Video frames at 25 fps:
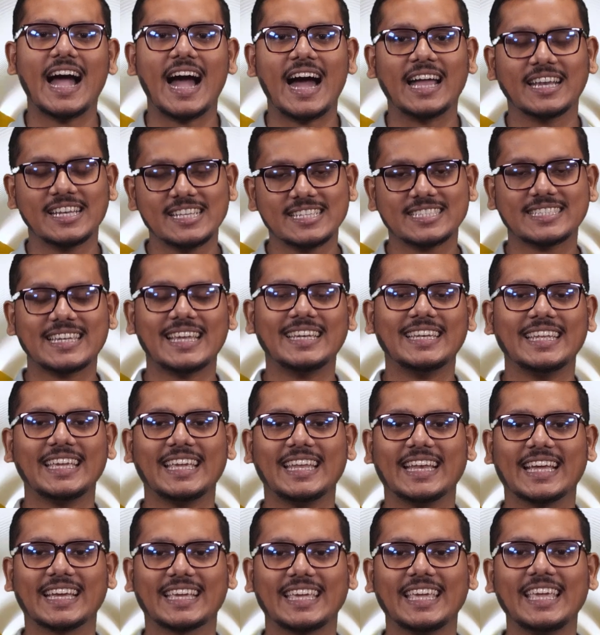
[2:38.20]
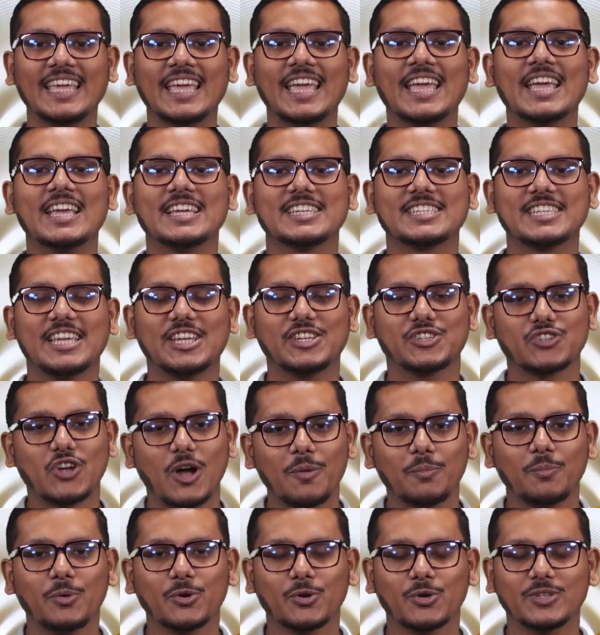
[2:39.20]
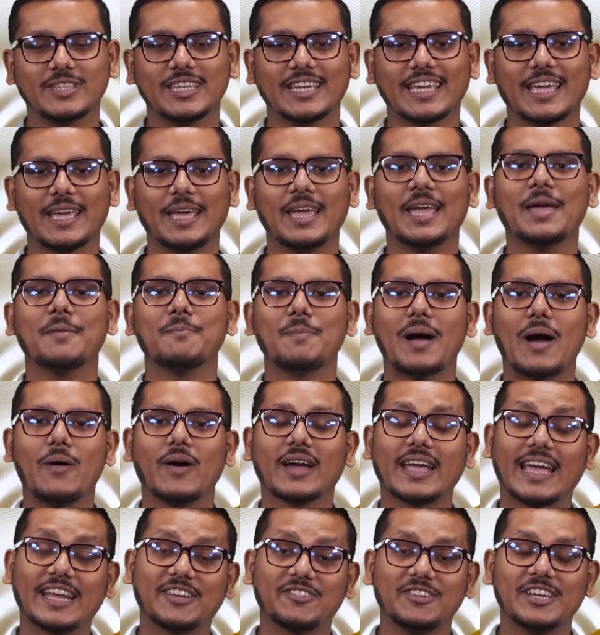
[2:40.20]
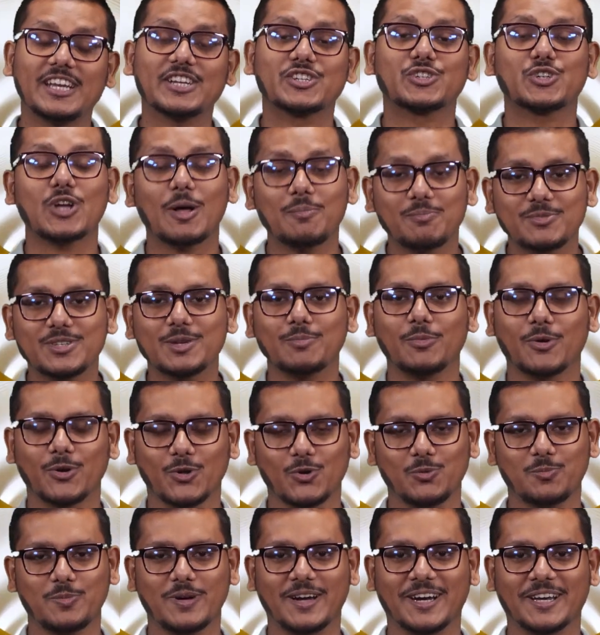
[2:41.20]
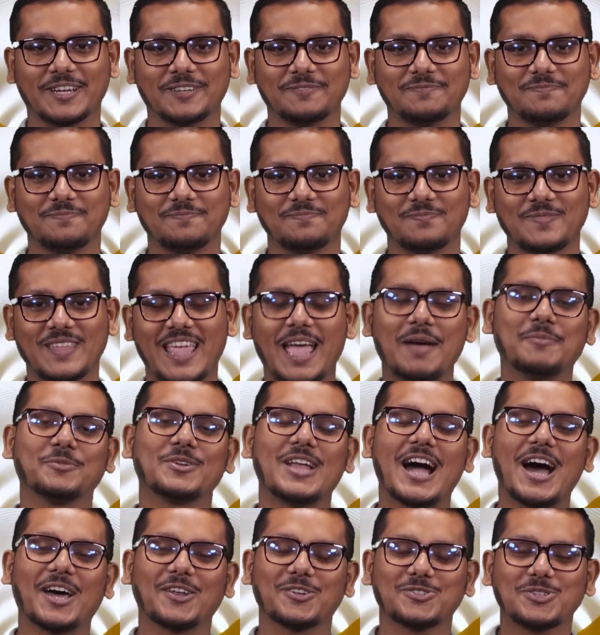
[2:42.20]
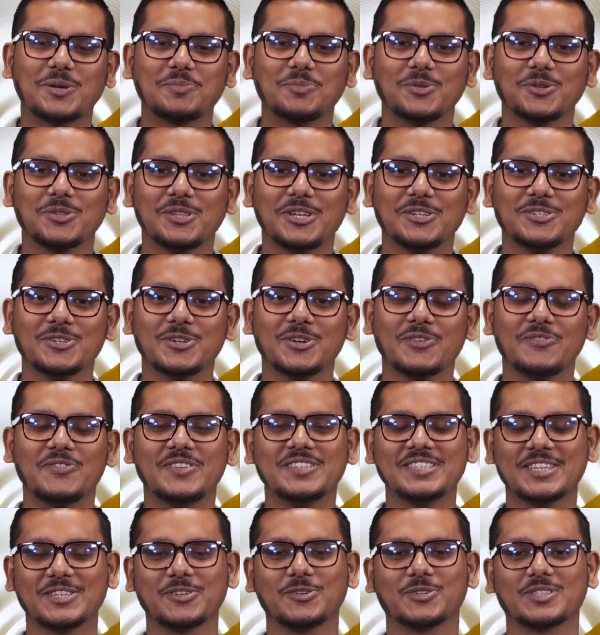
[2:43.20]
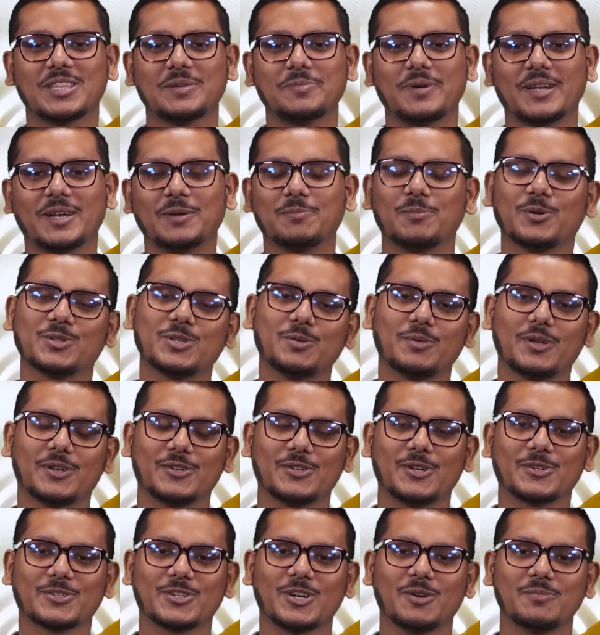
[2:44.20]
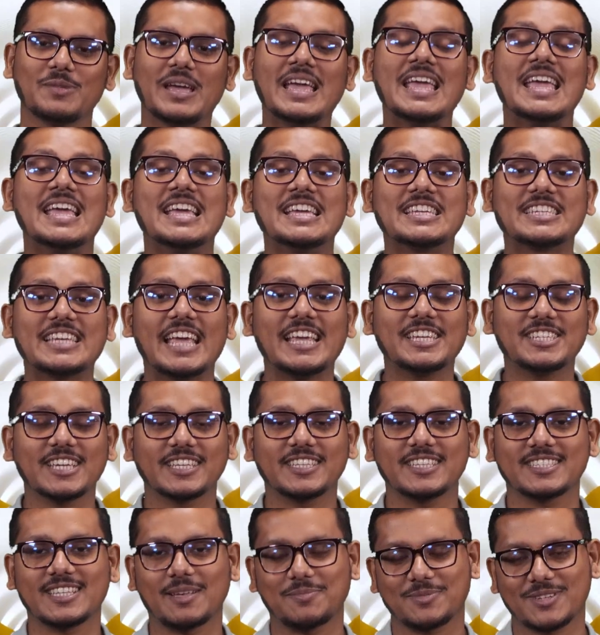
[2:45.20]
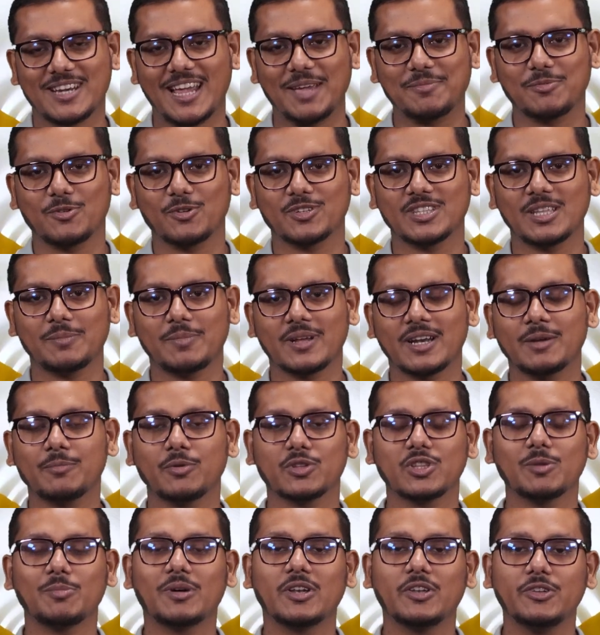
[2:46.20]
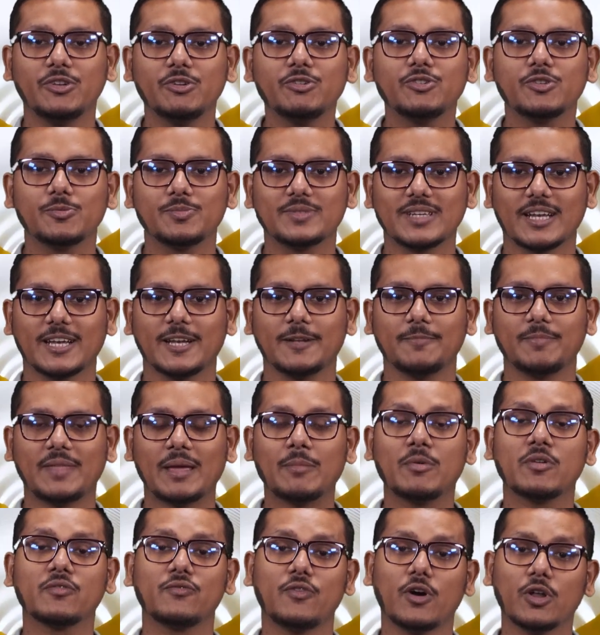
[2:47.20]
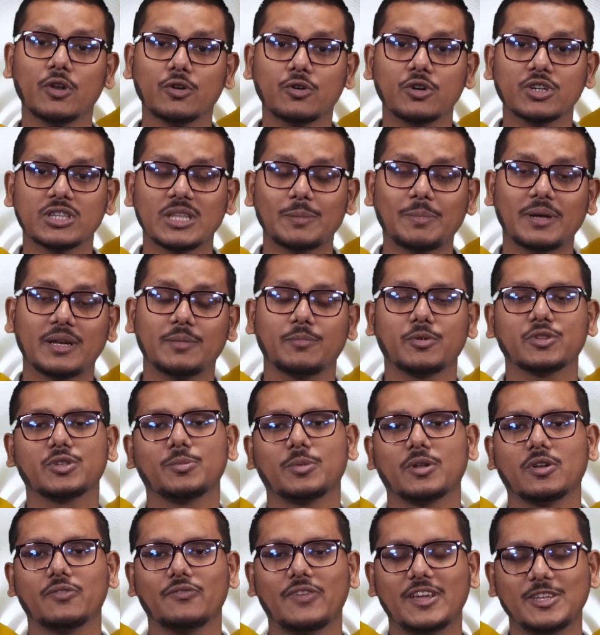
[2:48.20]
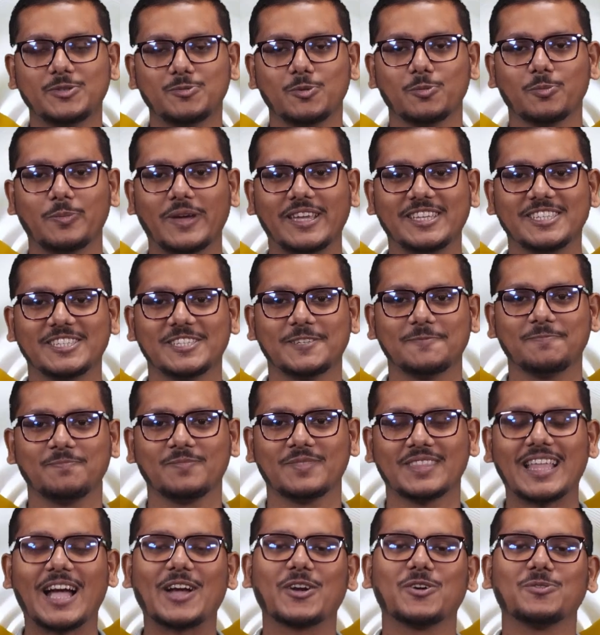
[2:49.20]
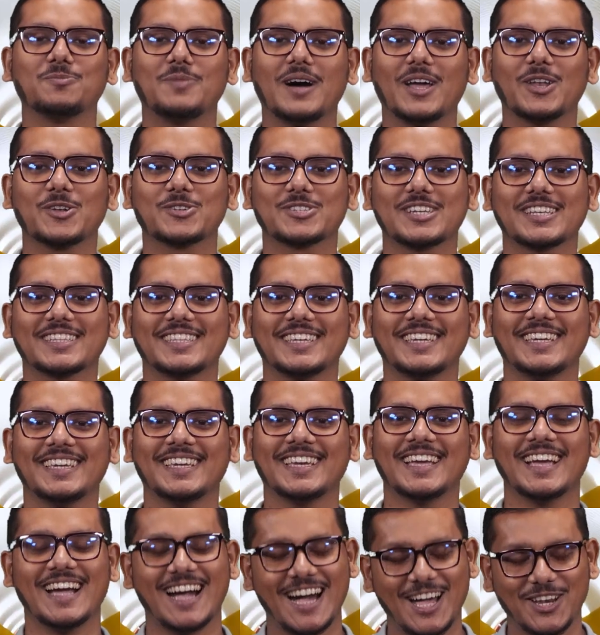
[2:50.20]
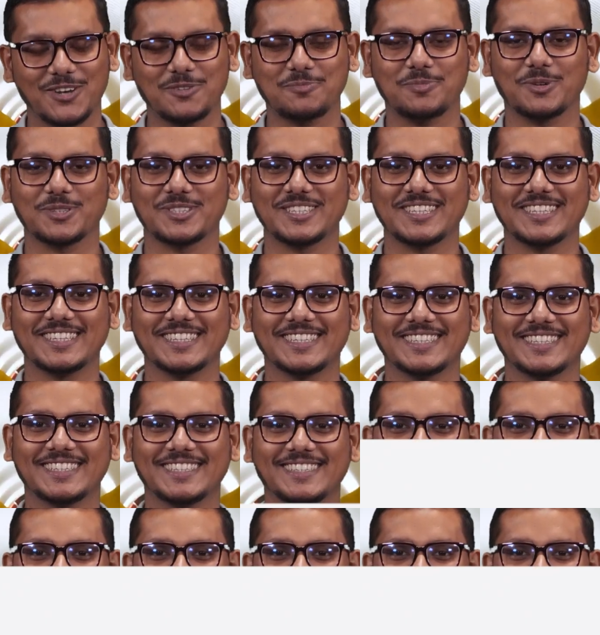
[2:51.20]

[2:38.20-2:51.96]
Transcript: আন্ডারস্ট্যান্ডিংয়ে নাকি সেই সম্পর্ক থেকে পাওয়া ক্যাটরিনার সবচেয়ে বড় উপহার এমন আরও সব তথ্যের জন্য ভিজিট করতে পারেন প্রথম আলো ডট কম সেই সাথে সাবস্ক্রাইব করতে পারেন প্রথম আলো ইউটিউব চ্যানেল এবং ফলো করতে পারেন প্রথম আলো ফেসবুক পেজ থাকুন ভালোর সাথে আলোর পথে